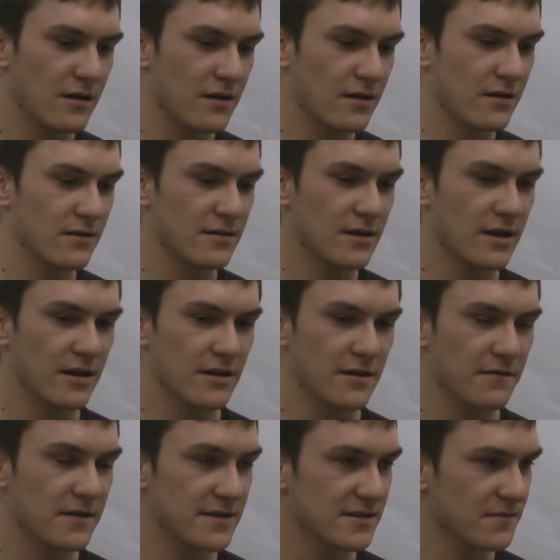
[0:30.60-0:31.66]
E, tak, ja
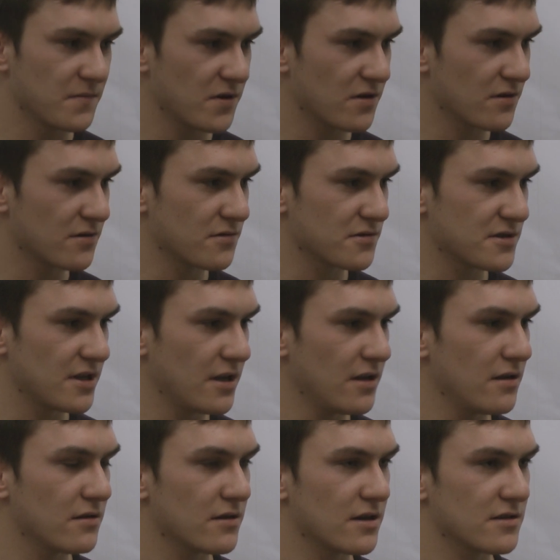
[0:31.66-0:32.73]
wracam po
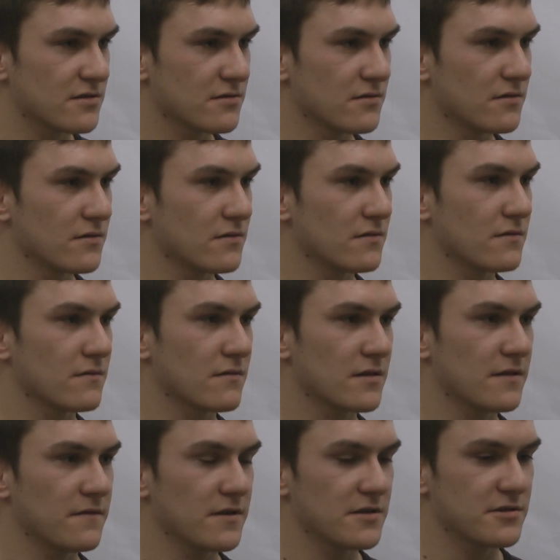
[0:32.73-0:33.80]
kontuzji i od razu,
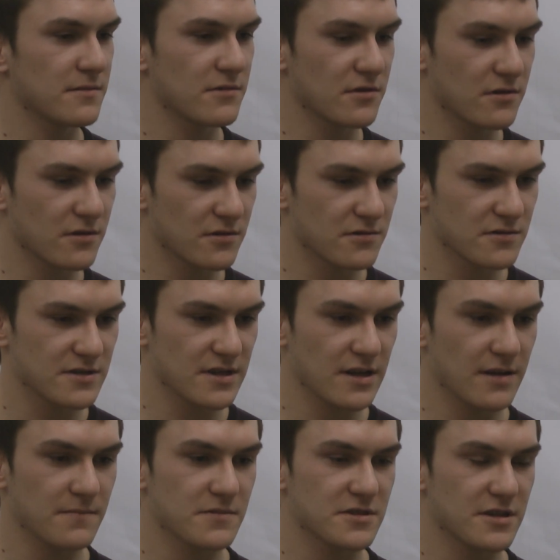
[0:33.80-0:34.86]
gdy wyleczyłem tą
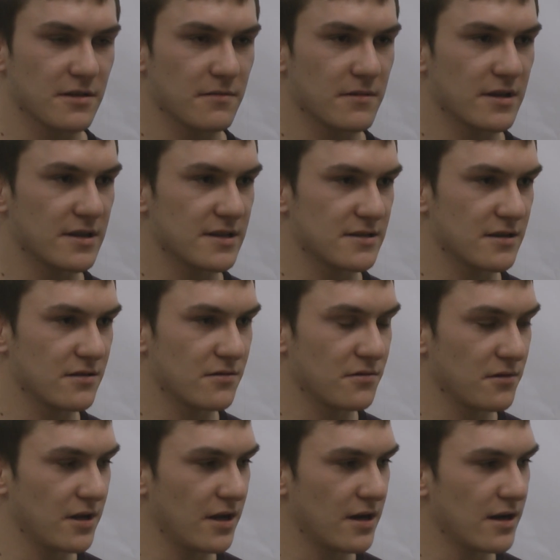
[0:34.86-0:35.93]
kontuzję, przyszedłem na testy do
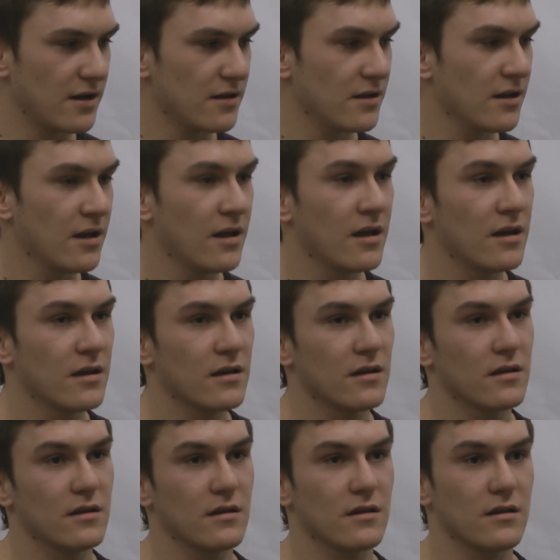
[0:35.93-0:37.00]
Hutnika
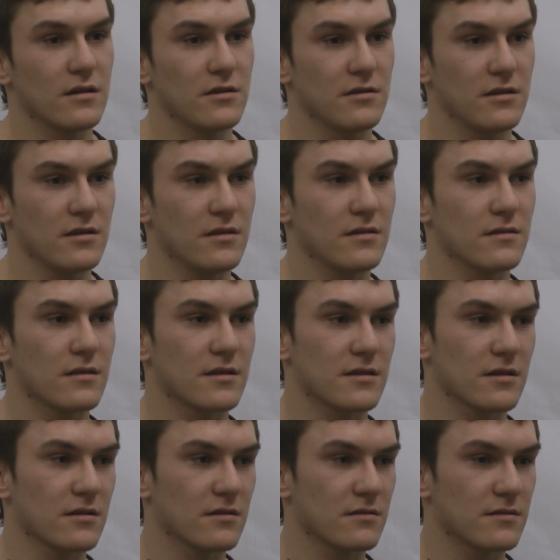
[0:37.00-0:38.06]
e, i
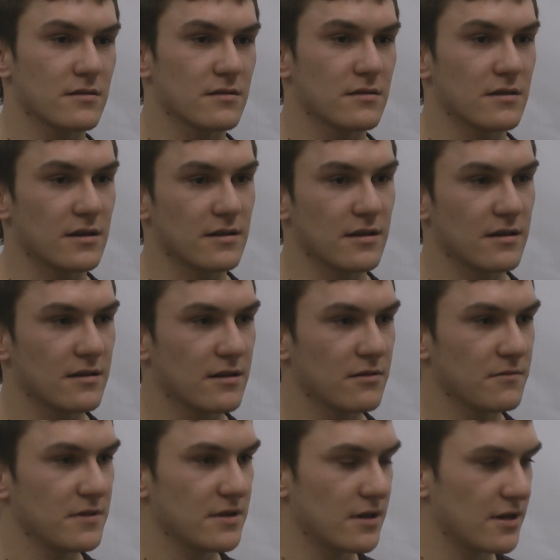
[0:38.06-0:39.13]
dlatego trener dał
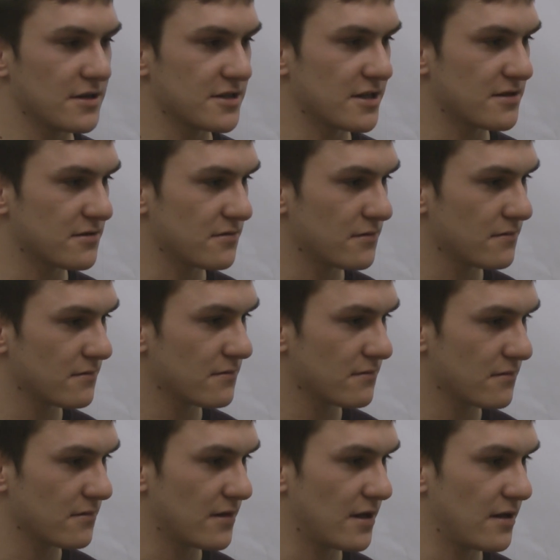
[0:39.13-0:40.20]
mi tyle czasu
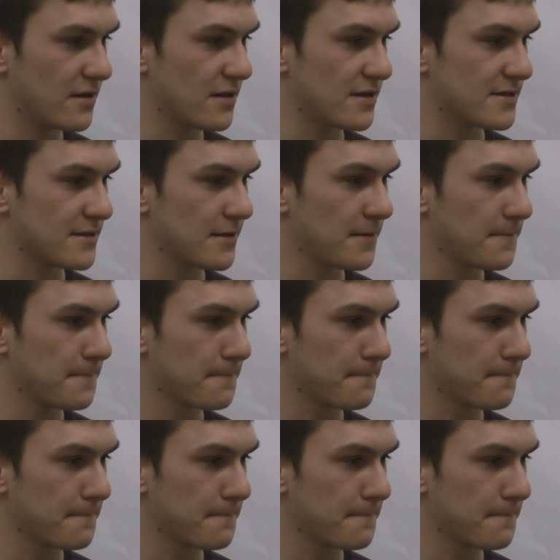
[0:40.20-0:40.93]
na testy.